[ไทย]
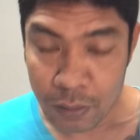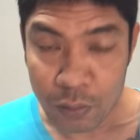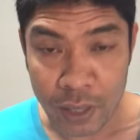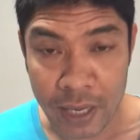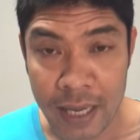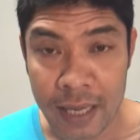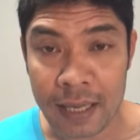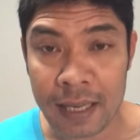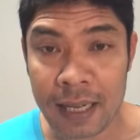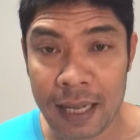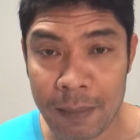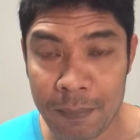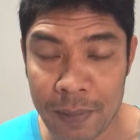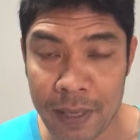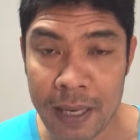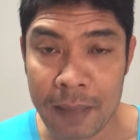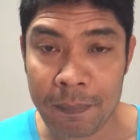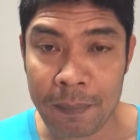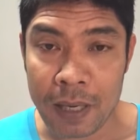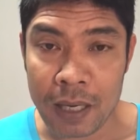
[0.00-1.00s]
เรทนะครับ
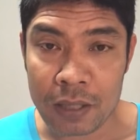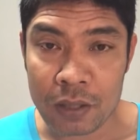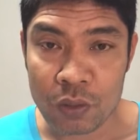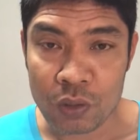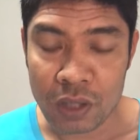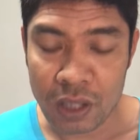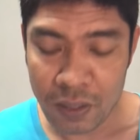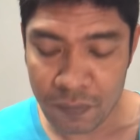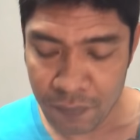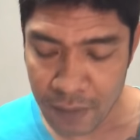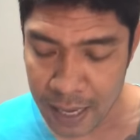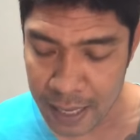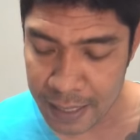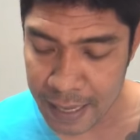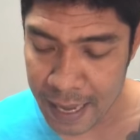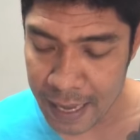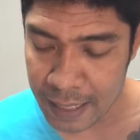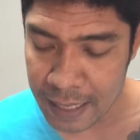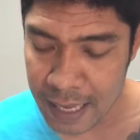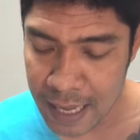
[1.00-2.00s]
เรทเปิดอยู่ที่ฝ่าย
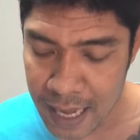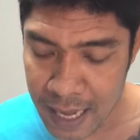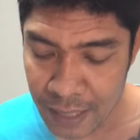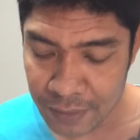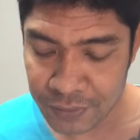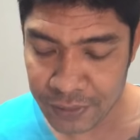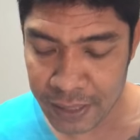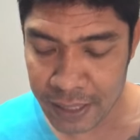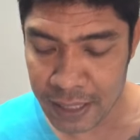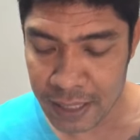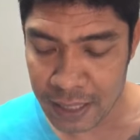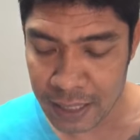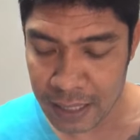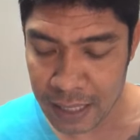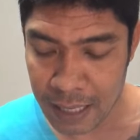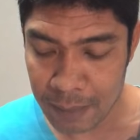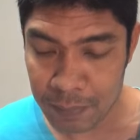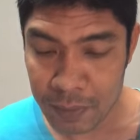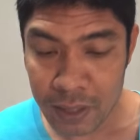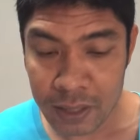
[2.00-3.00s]
แดง 54
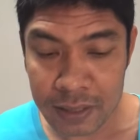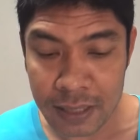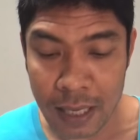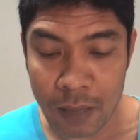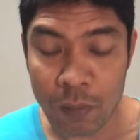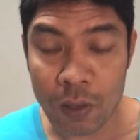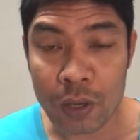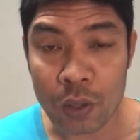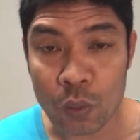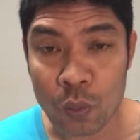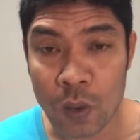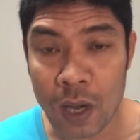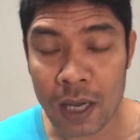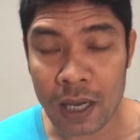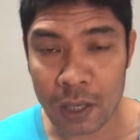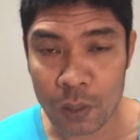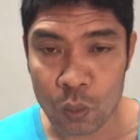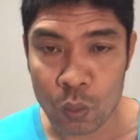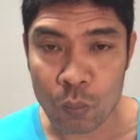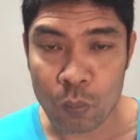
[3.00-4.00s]
นะครับ เนื่องจากว่าดูว่า
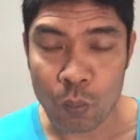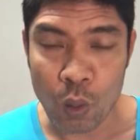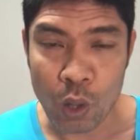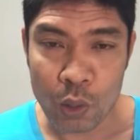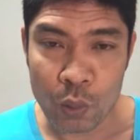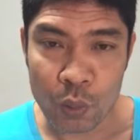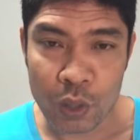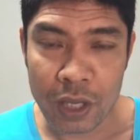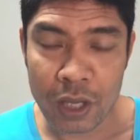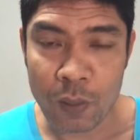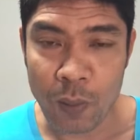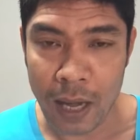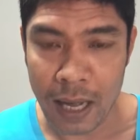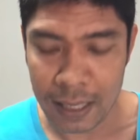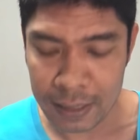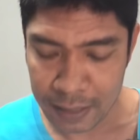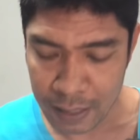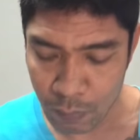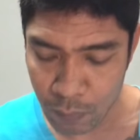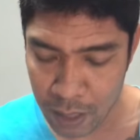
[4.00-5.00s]
กระดูกมวยดูดีกว่า
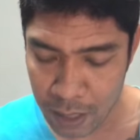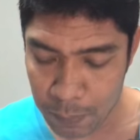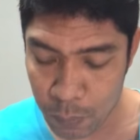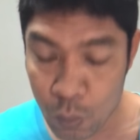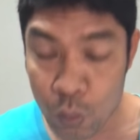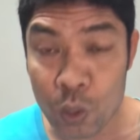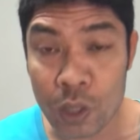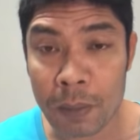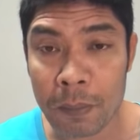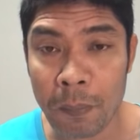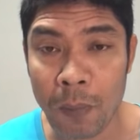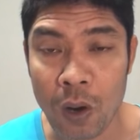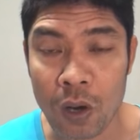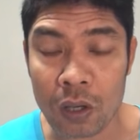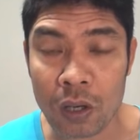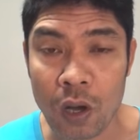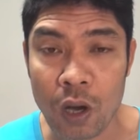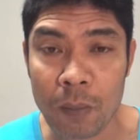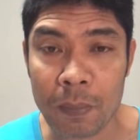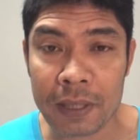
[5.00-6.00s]
แต่ว่าคุณนี้ผมออ
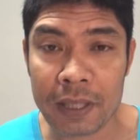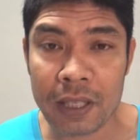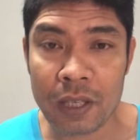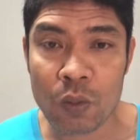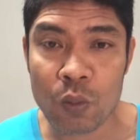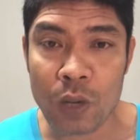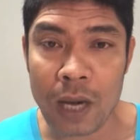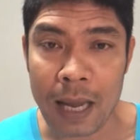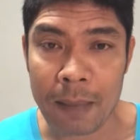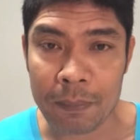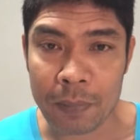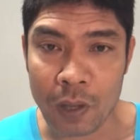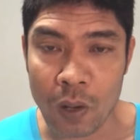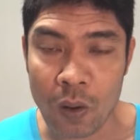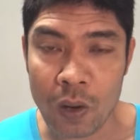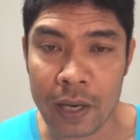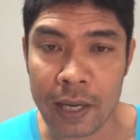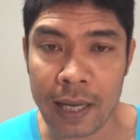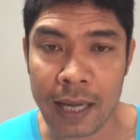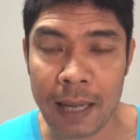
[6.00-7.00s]
กลองไปที่กุหลาบด
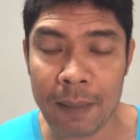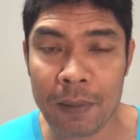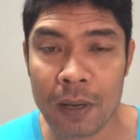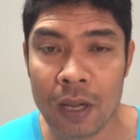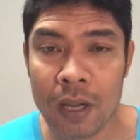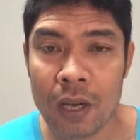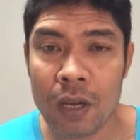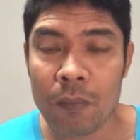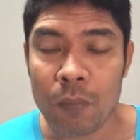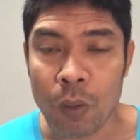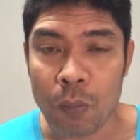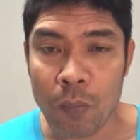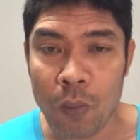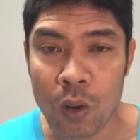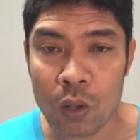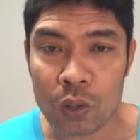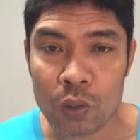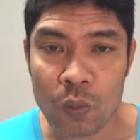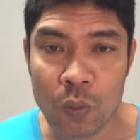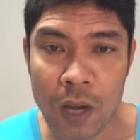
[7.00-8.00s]
อยนะครับ ผมม
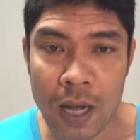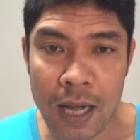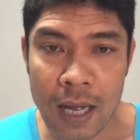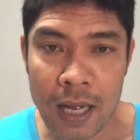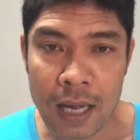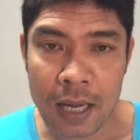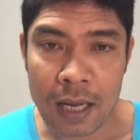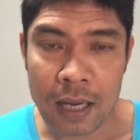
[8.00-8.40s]
องดูว่า